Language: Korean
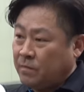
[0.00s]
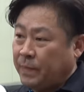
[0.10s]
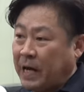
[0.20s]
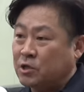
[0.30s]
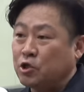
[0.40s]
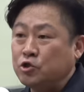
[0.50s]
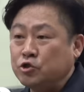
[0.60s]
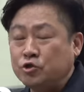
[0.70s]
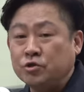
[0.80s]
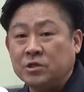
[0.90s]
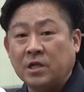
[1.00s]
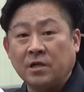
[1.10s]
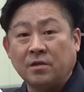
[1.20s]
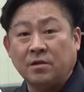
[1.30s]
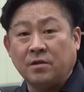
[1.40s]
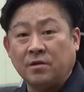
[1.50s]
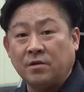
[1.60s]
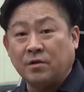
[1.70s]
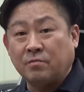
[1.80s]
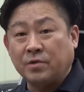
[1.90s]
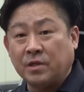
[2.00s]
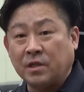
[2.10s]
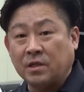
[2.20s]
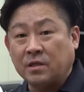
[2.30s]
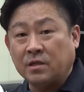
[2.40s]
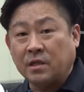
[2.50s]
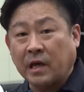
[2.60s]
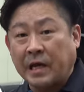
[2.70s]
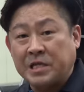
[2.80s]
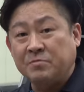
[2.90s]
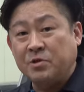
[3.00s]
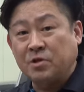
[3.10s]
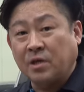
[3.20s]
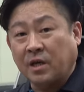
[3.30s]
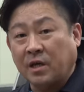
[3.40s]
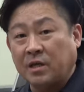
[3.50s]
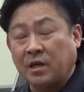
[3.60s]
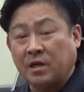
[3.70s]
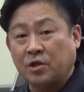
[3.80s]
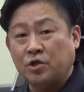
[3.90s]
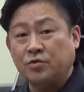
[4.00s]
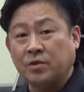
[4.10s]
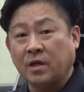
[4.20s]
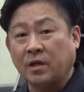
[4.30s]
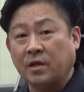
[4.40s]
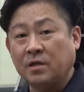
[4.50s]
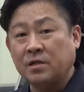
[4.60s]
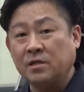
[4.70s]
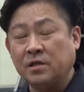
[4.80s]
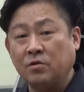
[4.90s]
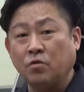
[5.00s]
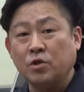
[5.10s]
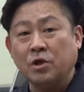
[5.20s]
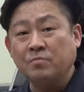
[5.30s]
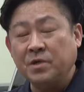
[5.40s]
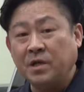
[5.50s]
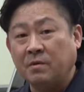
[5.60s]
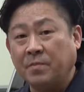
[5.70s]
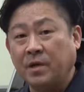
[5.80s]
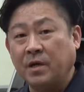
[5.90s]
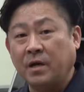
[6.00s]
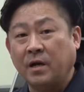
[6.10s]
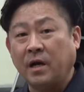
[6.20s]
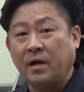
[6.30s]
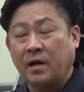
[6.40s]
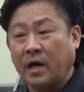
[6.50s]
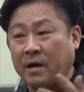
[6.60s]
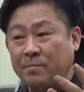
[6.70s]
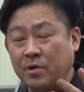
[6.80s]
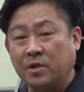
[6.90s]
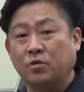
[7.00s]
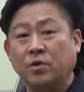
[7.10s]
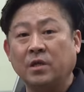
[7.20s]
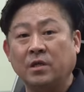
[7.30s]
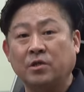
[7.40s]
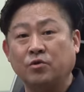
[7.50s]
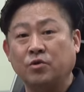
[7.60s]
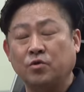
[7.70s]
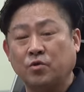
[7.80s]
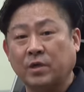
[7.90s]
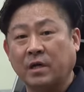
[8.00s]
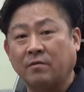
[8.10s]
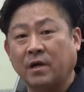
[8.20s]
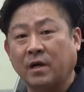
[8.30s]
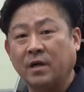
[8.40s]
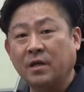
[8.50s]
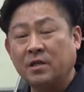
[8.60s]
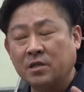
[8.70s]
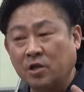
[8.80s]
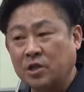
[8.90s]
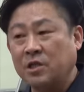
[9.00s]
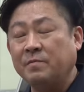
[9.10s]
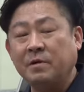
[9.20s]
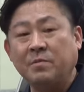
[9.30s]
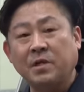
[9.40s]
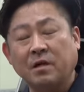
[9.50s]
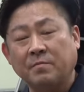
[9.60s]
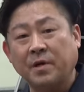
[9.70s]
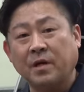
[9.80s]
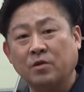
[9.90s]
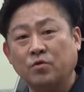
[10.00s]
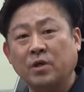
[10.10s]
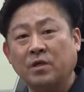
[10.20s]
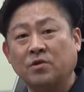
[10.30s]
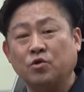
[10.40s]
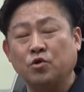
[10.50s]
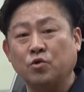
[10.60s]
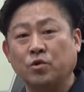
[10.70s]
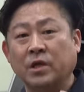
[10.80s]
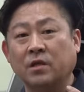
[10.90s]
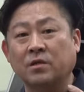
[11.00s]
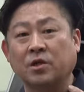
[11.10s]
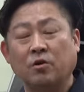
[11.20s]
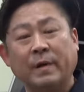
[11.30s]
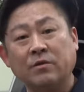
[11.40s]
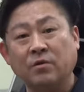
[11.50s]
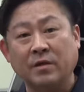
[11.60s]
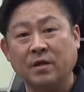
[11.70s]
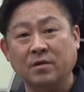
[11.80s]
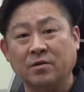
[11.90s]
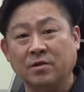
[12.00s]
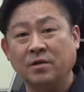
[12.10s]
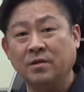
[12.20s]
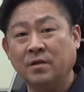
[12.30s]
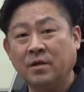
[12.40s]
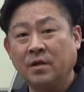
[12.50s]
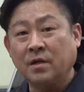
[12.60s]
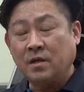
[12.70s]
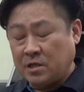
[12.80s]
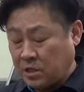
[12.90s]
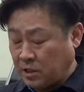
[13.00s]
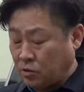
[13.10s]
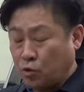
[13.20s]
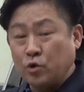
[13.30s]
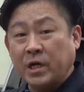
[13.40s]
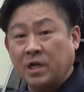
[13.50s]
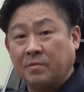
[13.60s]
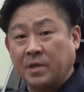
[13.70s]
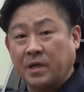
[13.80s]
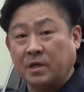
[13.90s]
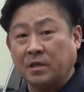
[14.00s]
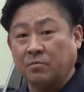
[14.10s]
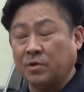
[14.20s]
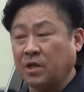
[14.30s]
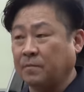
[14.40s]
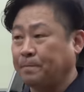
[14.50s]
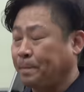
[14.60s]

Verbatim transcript: 방전율이라는 걸 여러분들이 이제 아시면 되게 이해하기 쉬운데 실제로 오천 밀리암페어가 한 번에 쏟아낼 수 있는 용량과 천칠백 밀리암페어가 쏟아낼 수 있는 용량은 절반도 안 되는 거죠. 실제로 용량에 비례하기 때문에